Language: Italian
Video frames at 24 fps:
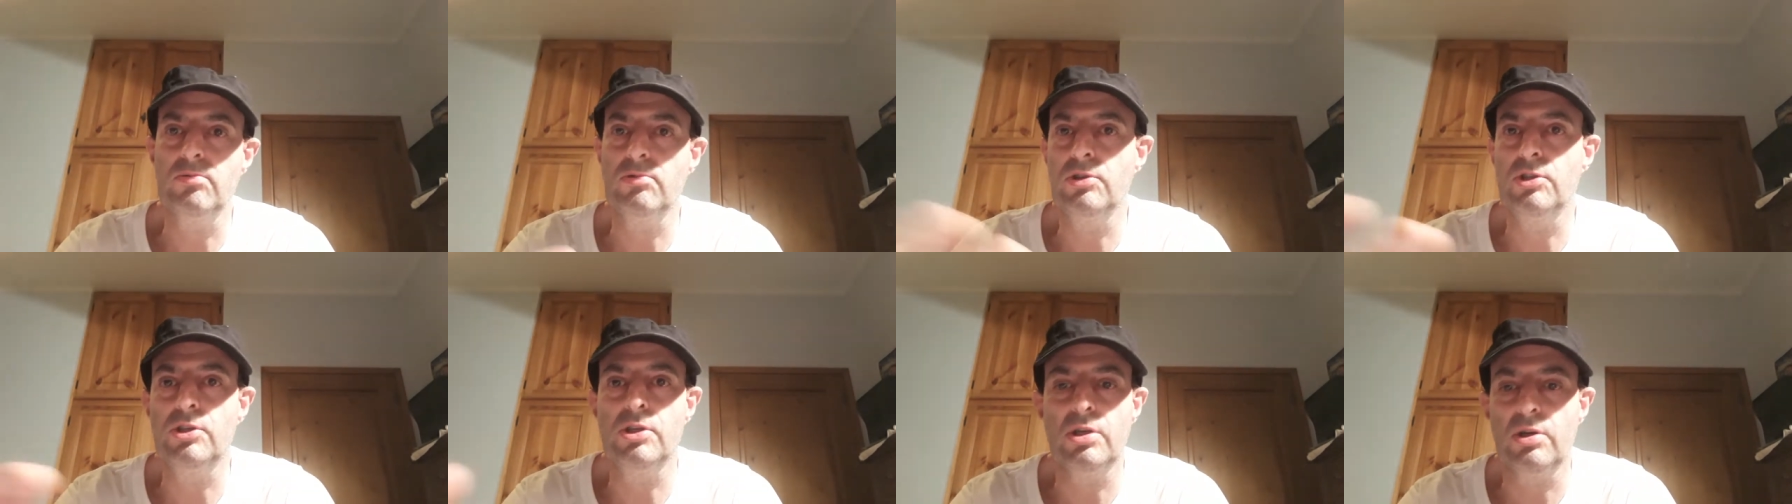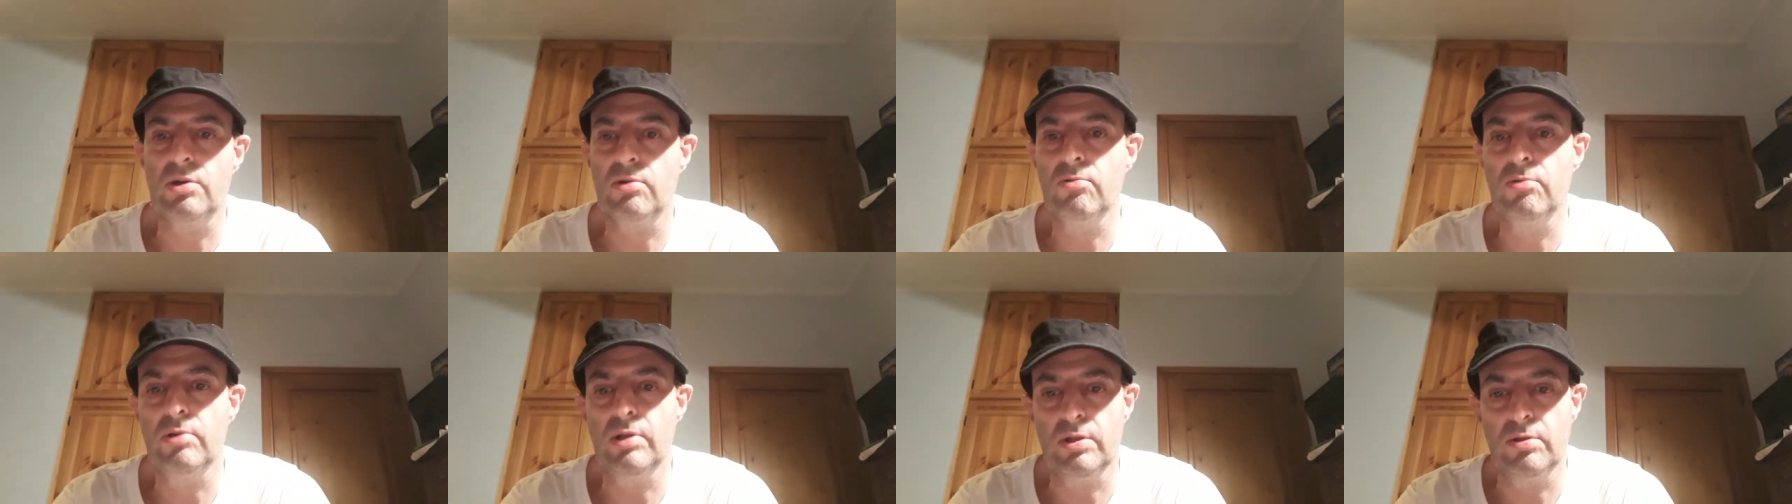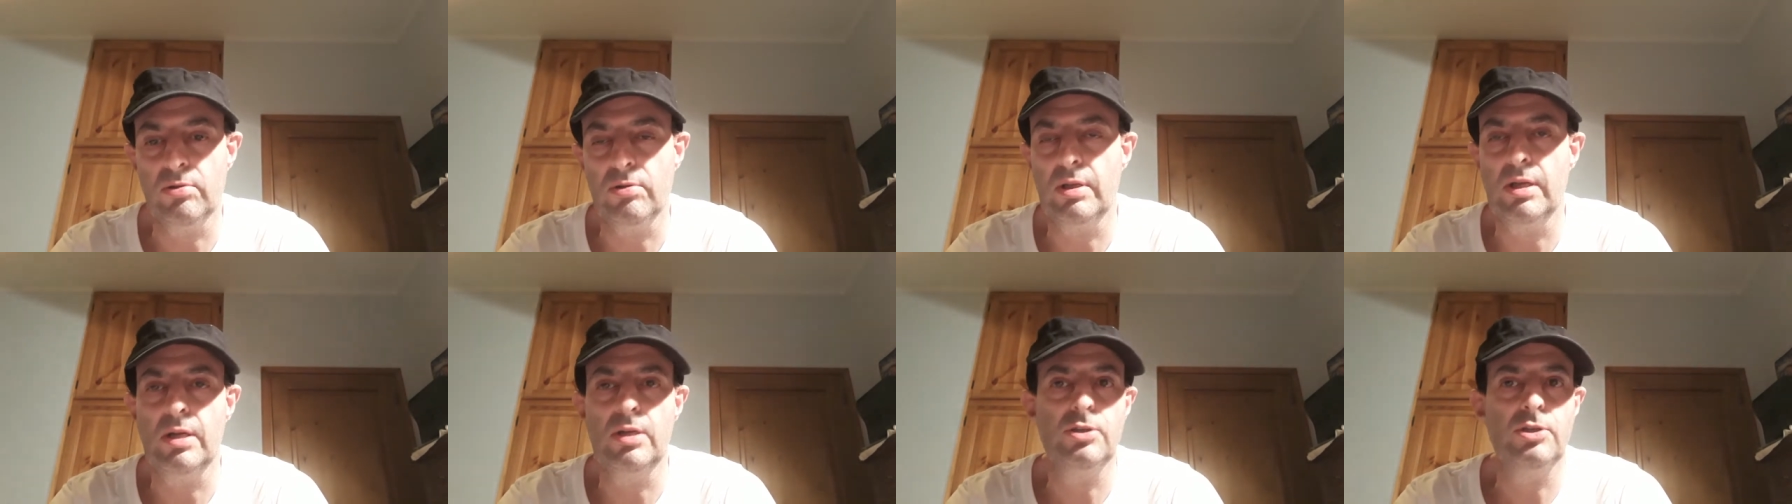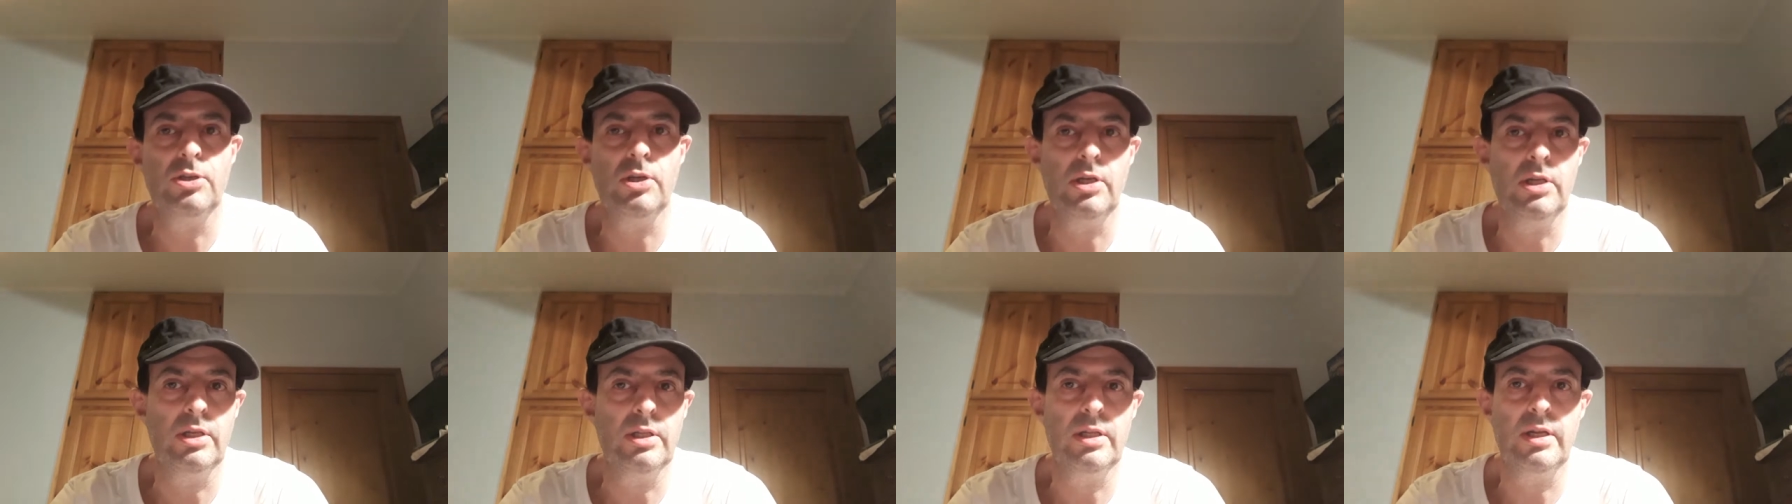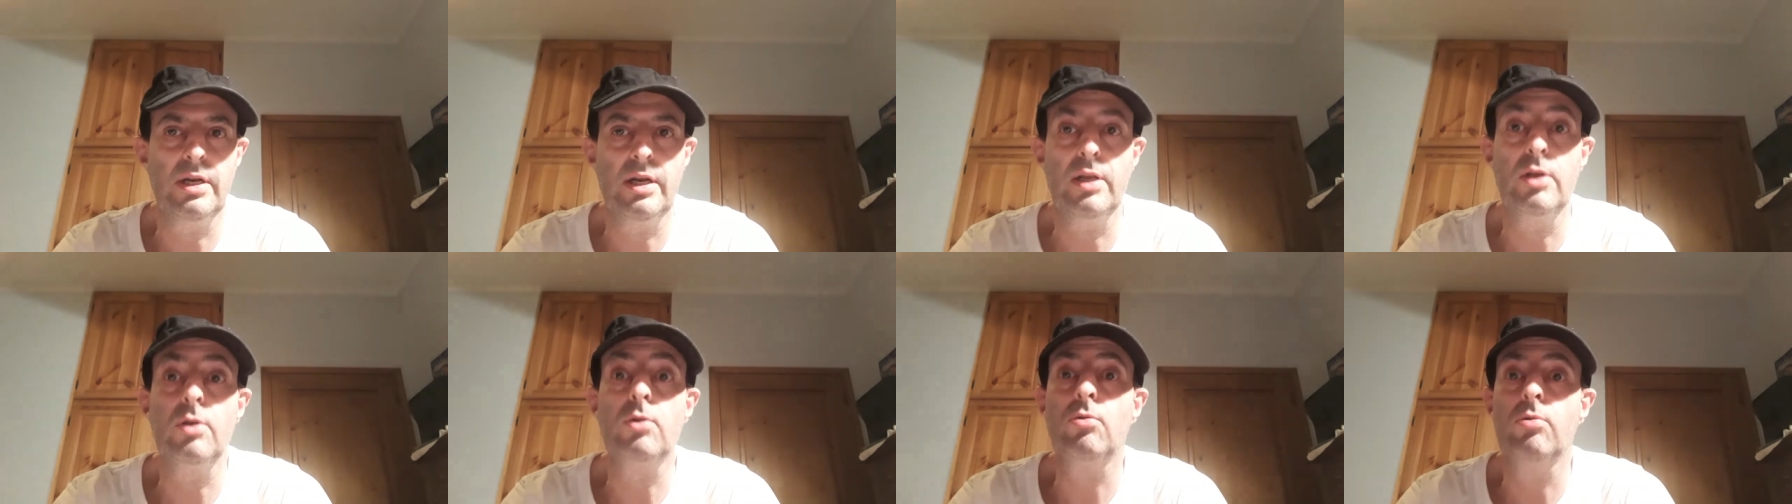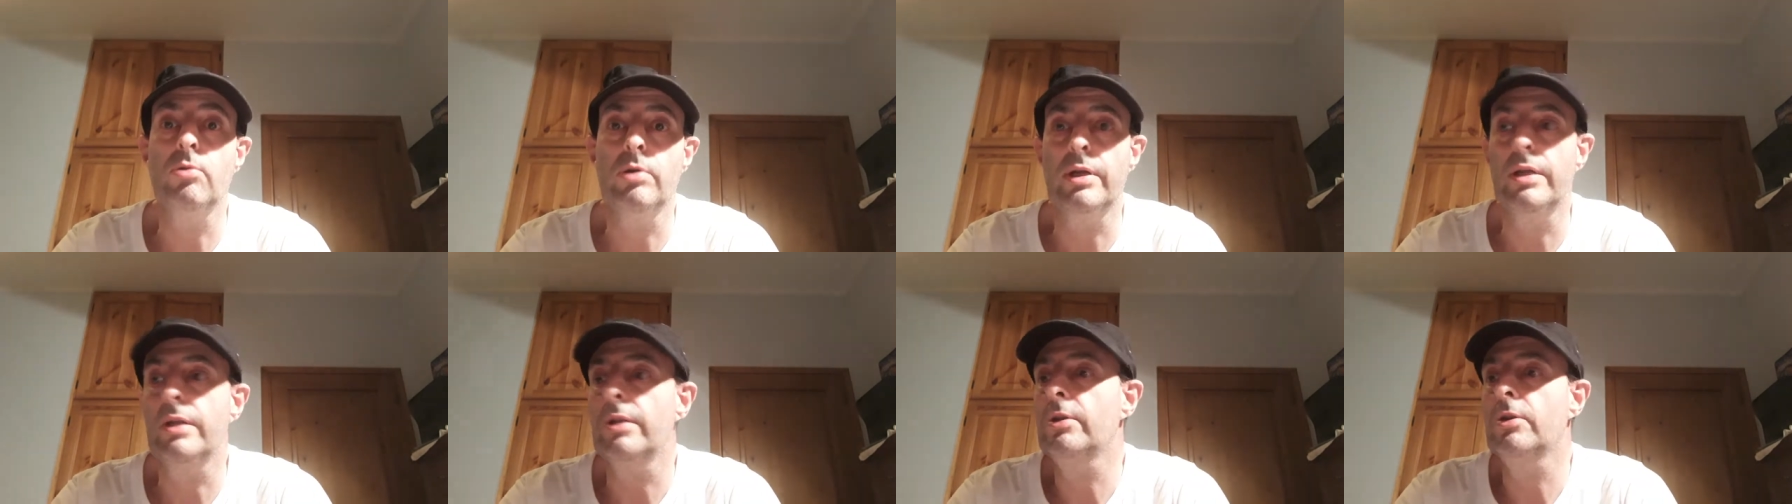un circuito del genere in cui